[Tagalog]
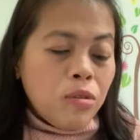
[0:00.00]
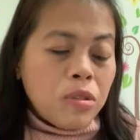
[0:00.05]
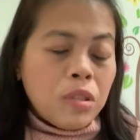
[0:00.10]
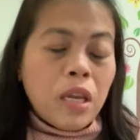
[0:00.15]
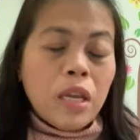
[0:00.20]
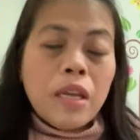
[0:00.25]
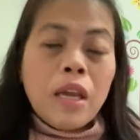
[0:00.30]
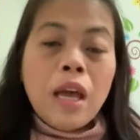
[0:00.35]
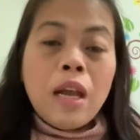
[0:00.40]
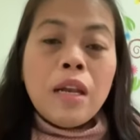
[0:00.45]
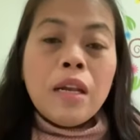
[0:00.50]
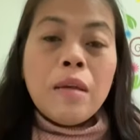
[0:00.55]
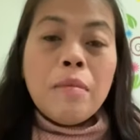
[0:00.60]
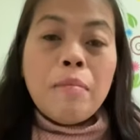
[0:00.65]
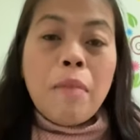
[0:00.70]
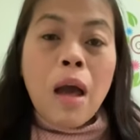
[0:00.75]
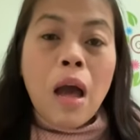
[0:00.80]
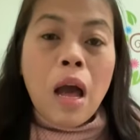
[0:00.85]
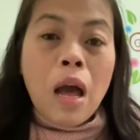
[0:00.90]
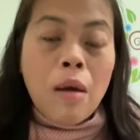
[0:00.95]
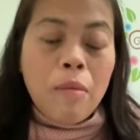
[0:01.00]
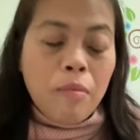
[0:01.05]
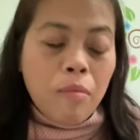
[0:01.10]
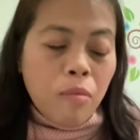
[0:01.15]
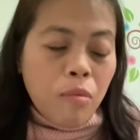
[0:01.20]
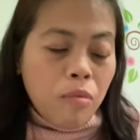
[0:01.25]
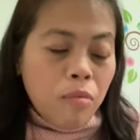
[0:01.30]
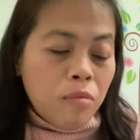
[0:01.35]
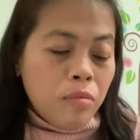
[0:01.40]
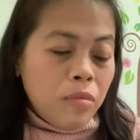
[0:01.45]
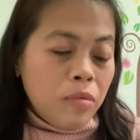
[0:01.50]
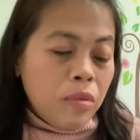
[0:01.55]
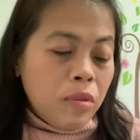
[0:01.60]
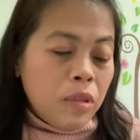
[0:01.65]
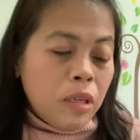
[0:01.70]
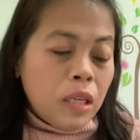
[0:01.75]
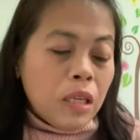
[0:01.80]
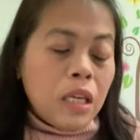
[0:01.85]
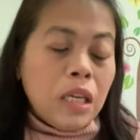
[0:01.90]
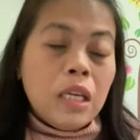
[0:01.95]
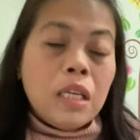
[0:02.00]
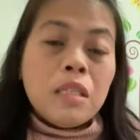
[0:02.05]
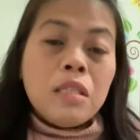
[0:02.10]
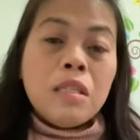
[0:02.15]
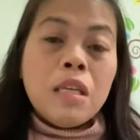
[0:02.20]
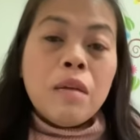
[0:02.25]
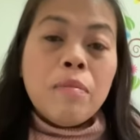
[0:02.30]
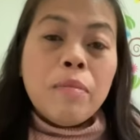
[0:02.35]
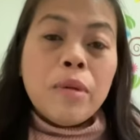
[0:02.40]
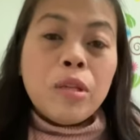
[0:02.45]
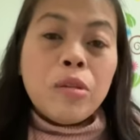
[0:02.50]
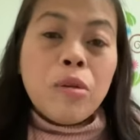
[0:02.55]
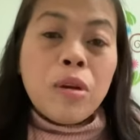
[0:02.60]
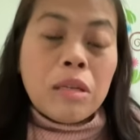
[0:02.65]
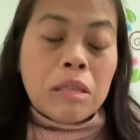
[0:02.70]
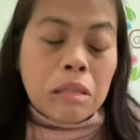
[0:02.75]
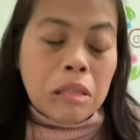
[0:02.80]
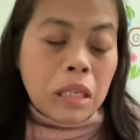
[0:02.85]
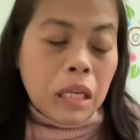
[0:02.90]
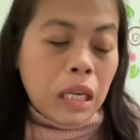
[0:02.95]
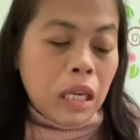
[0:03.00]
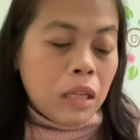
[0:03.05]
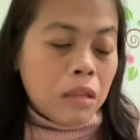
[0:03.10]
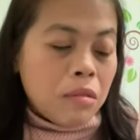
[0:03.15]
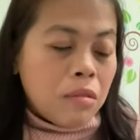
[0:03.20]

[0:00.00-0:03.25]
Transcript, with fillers: sayal ni ma'am. nagisi man to ang sleep.